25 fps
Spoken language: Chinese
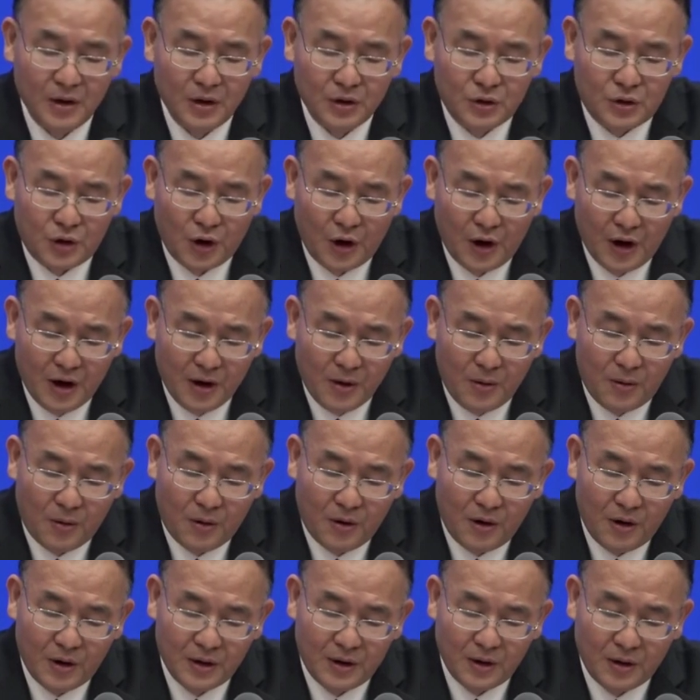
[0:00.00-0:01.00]
全
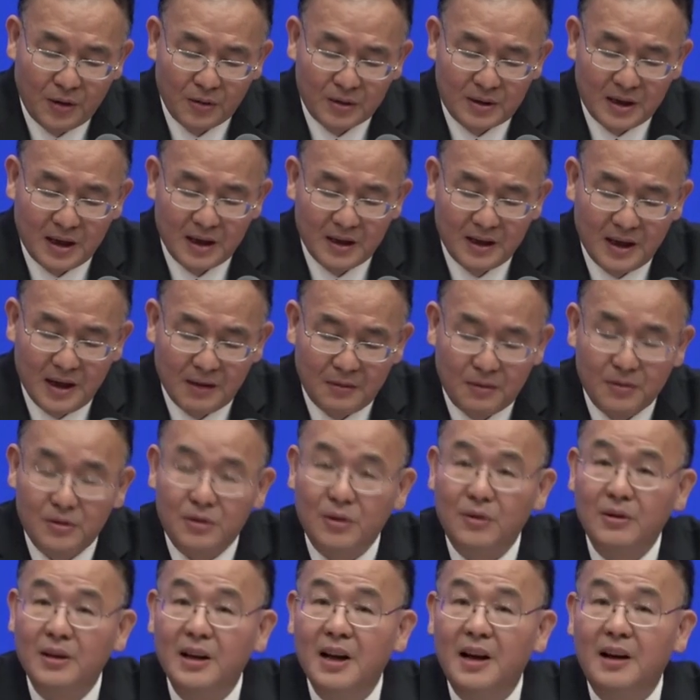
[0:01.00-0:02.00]
国邮政业务
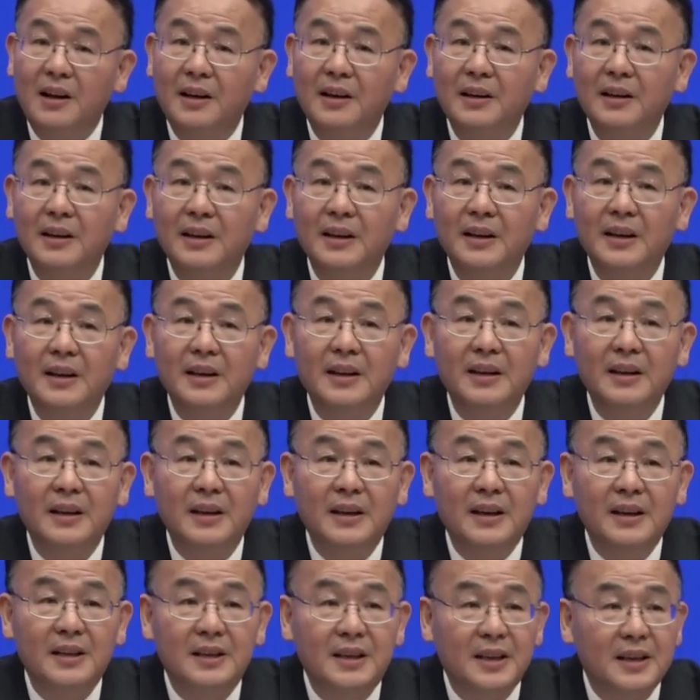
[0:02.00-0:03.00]
总量
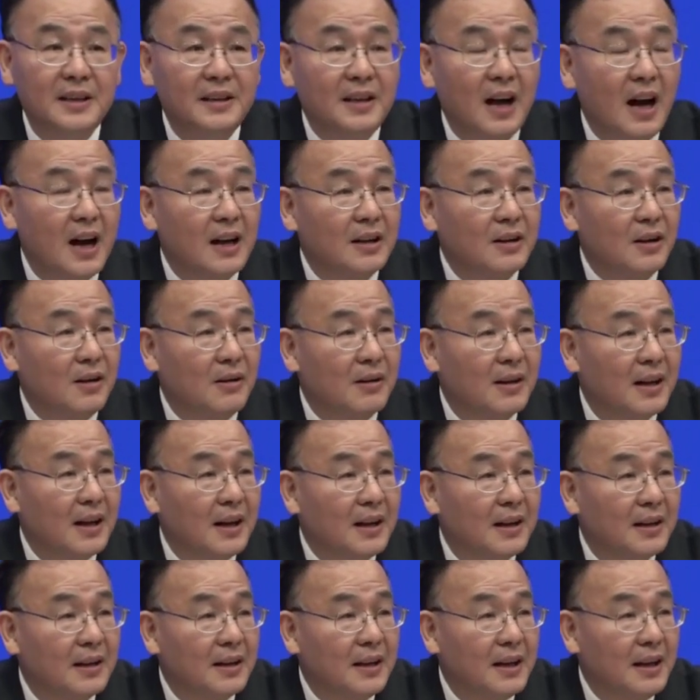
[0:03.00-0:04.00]
已经达到
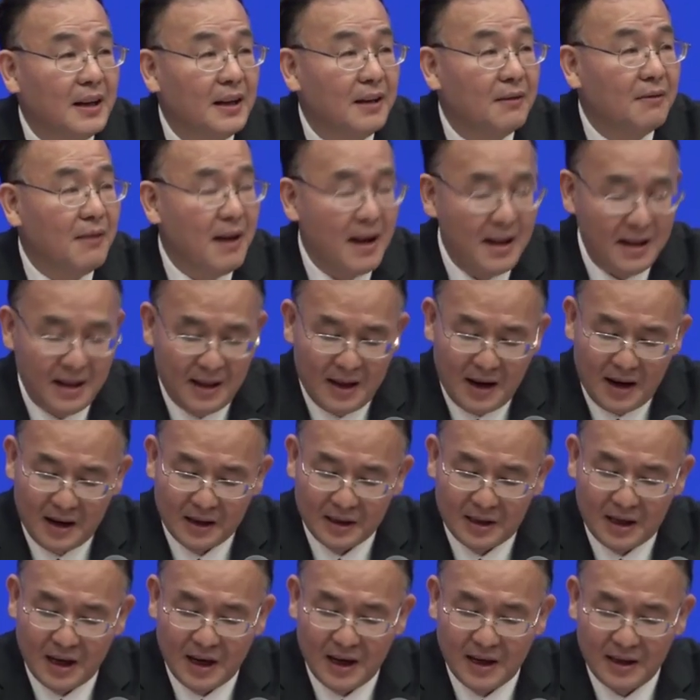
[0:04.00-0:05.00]
了一万两
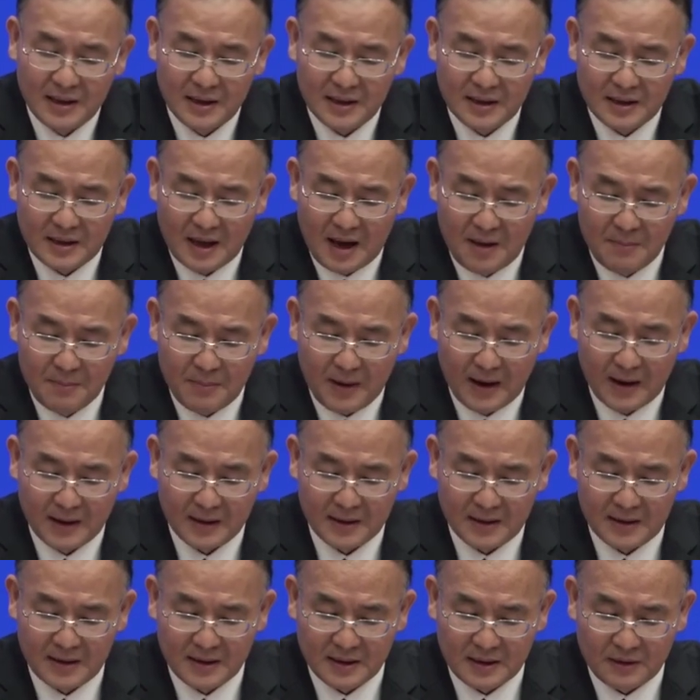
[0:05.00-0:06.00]
千三百
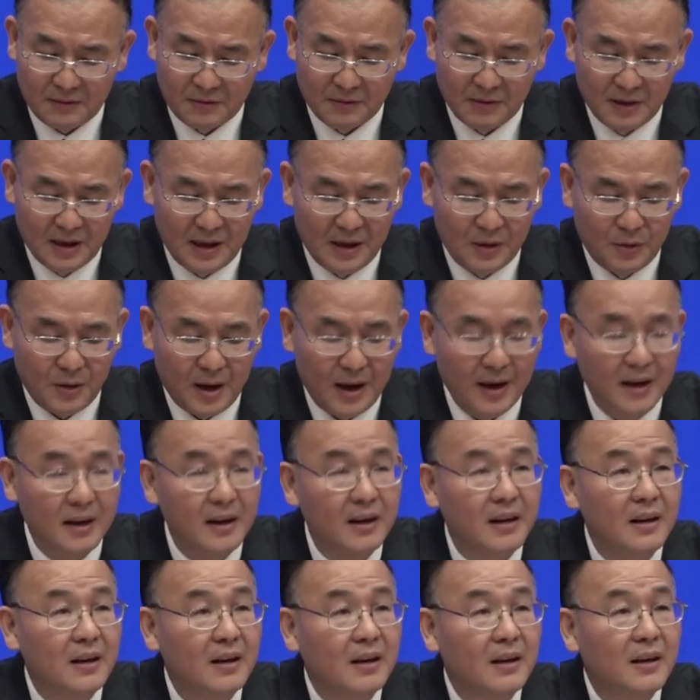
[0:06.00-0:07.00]
四十五亿元。
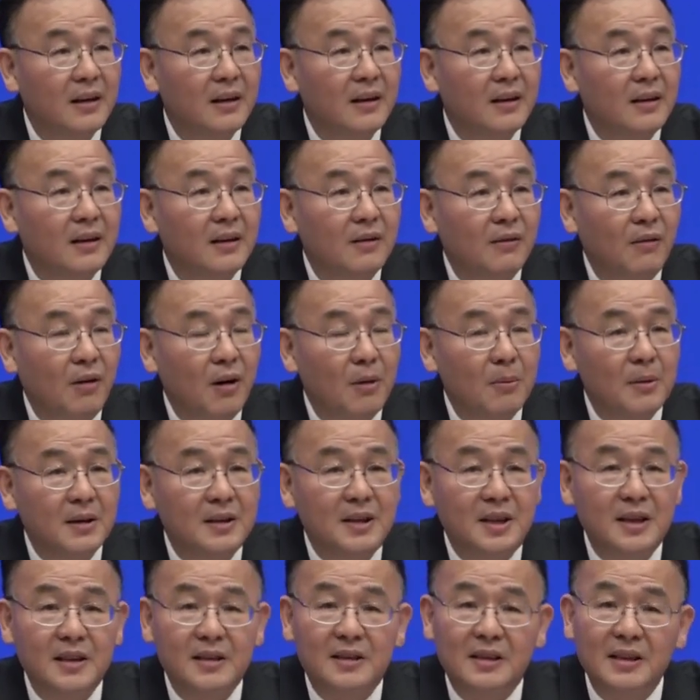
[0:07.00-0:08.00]
我们
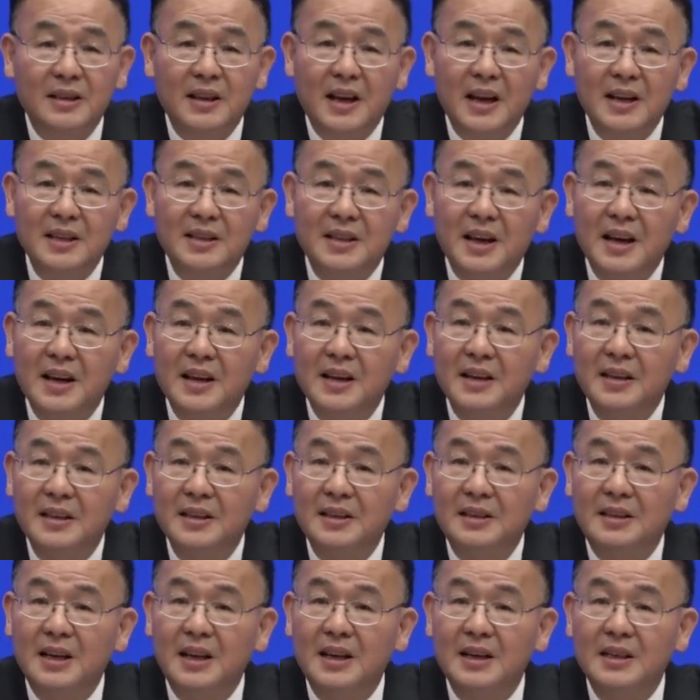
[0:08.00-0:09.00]
七十年间
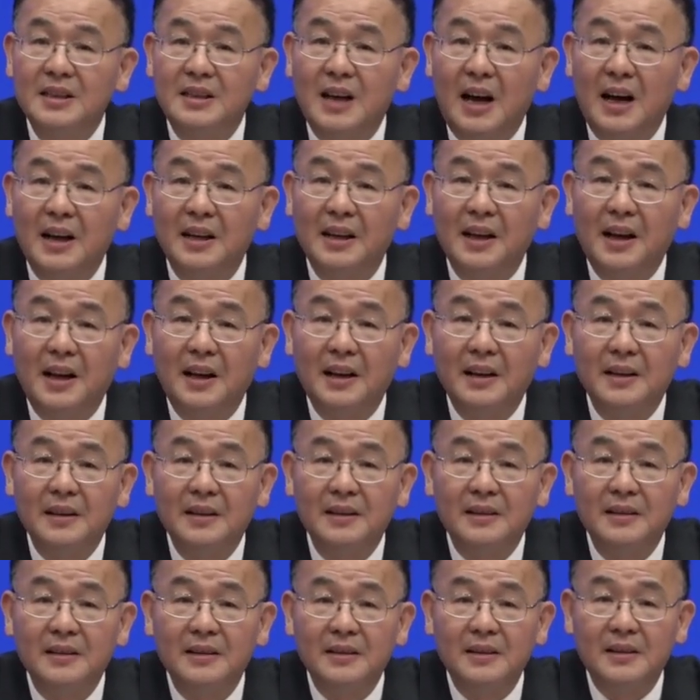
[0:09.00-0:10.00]
增长了
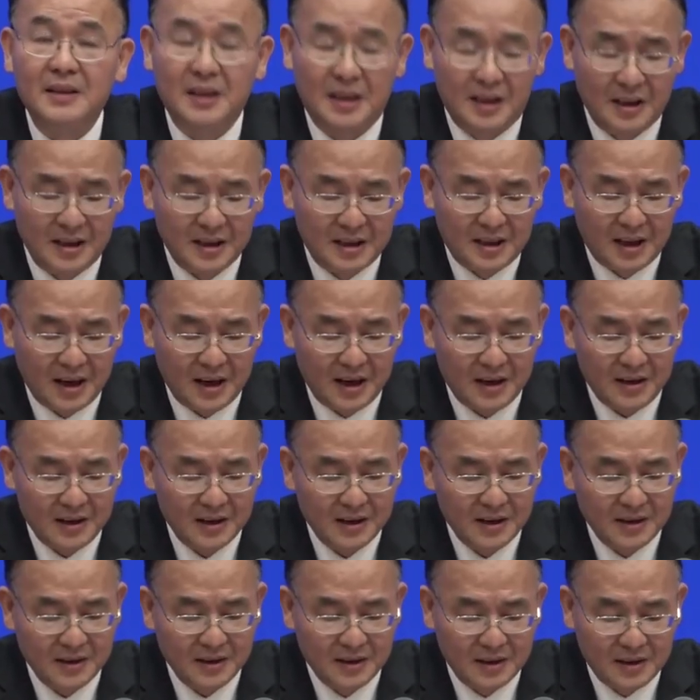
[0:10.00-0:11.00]
七千
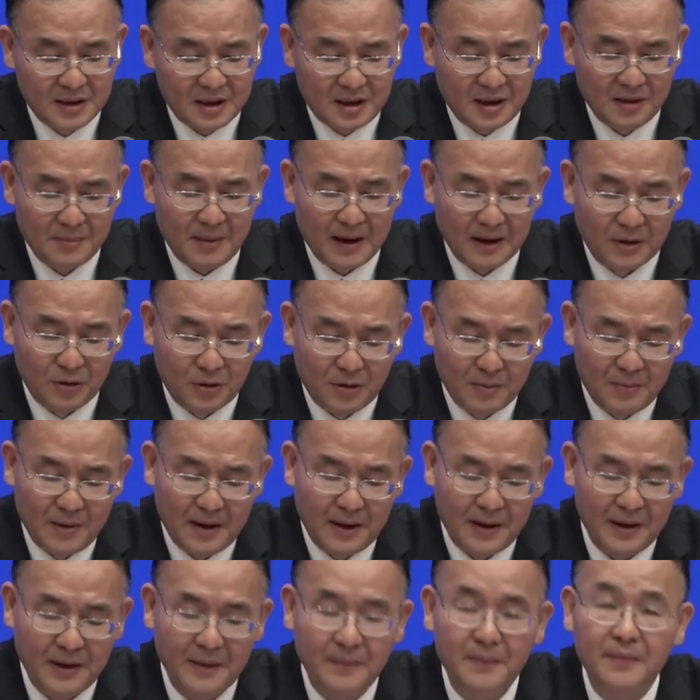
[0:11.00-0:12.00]
七百多
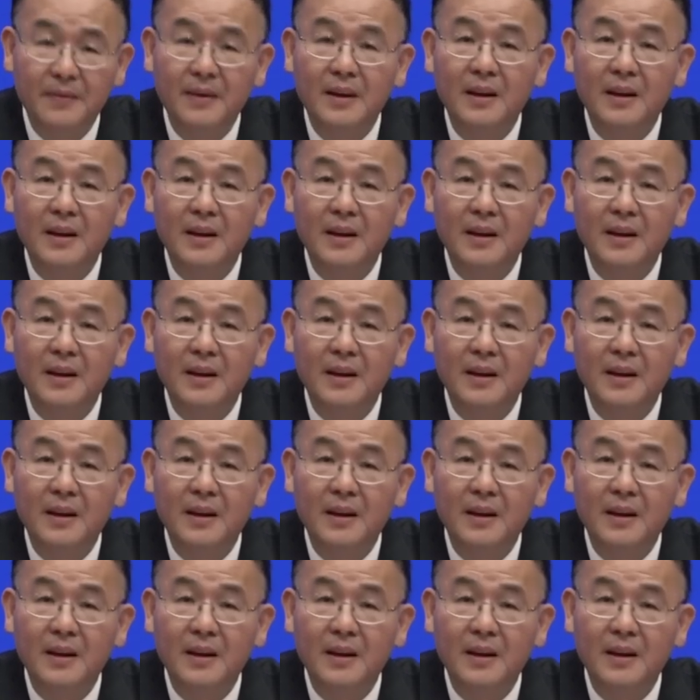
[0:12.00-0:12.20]
倍。